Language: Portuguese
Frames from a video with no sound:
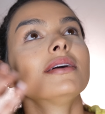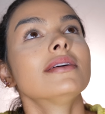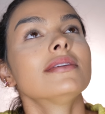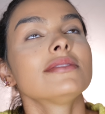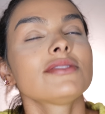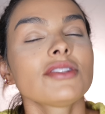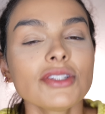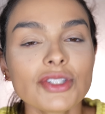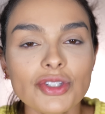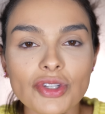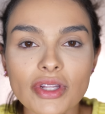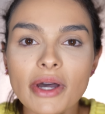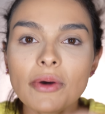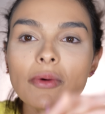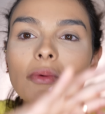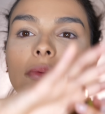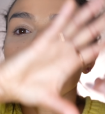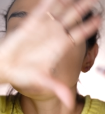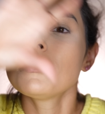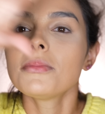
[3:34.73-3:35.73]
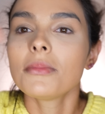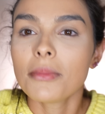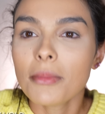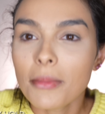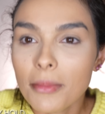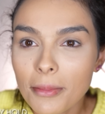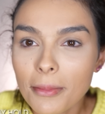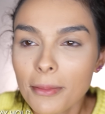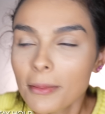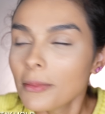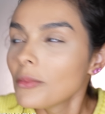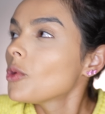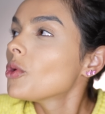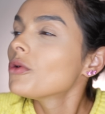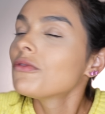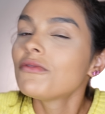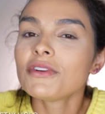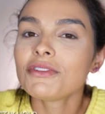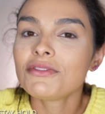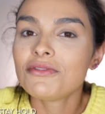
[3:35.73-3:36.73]
Só deixa eu dar um, um
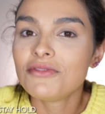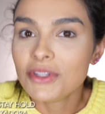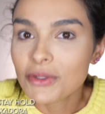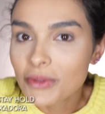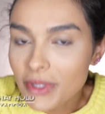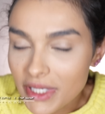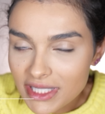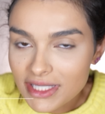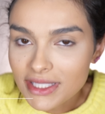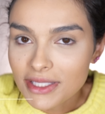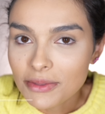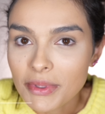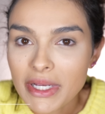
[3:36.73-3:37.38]
overview aqui.